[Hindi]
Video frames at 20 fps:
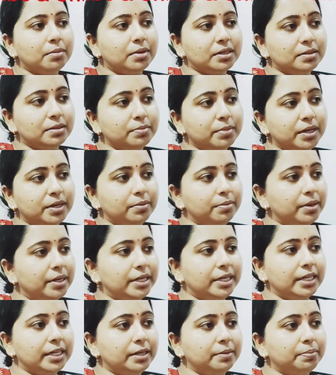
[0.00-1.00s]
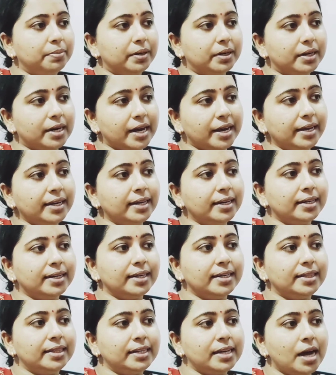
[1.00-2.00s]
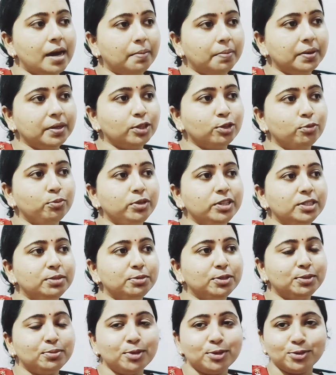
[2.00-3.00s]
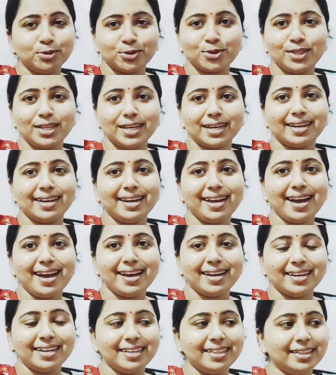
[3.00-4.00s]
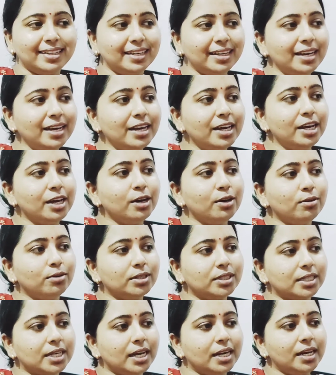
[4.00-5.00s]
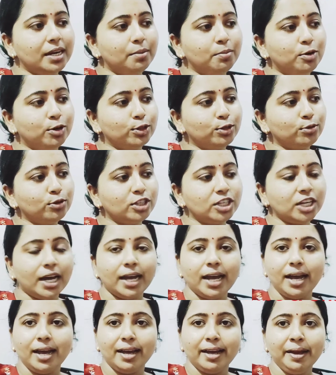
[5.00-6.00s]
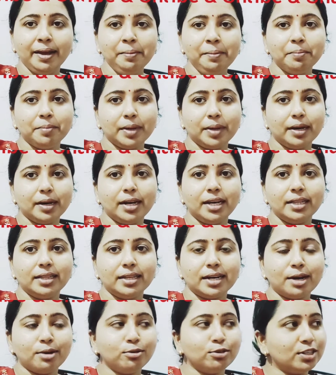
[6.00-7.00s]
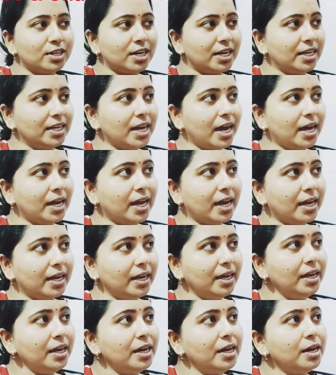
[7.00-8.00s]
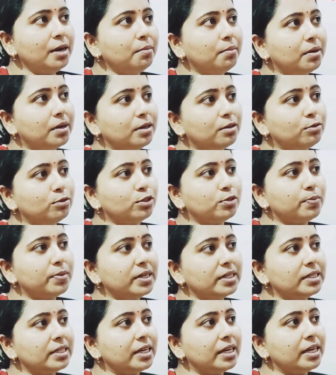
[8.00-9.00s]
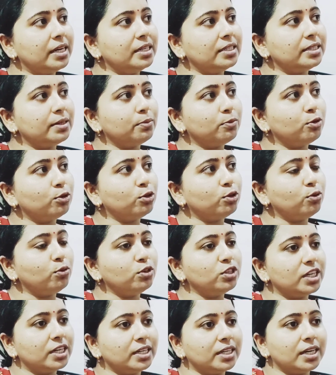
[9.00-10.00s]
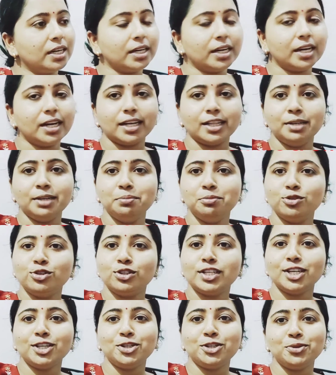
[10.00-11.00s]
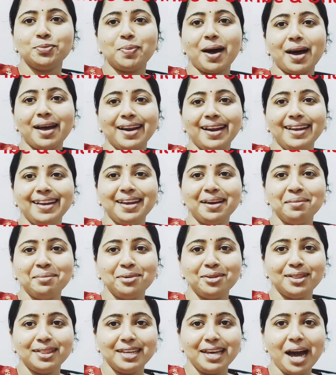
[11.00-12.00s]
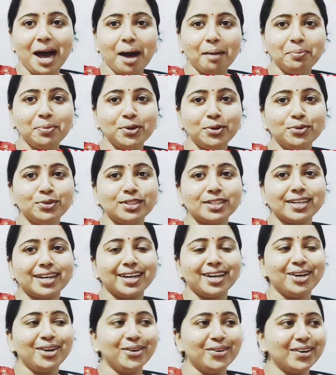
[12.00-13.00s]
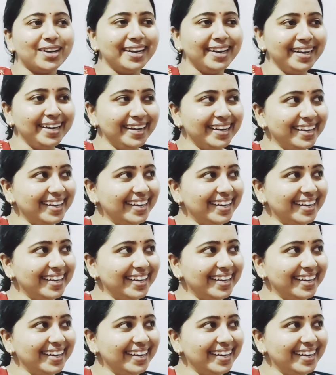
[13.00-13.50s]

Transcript: बस मेरी बेटी पढ़ाई कर रही थी यहाँ पर तो बीच बीच में उसको देखने आ रही थी उसके लिए बहुत कुछ आया है मेरे लिए इतना कुछ नहीं आया है पर उसमें से सबको तो वो सेट करके रख दी मुझसे छुपा रही है बोलती है आप यूज कर लोगे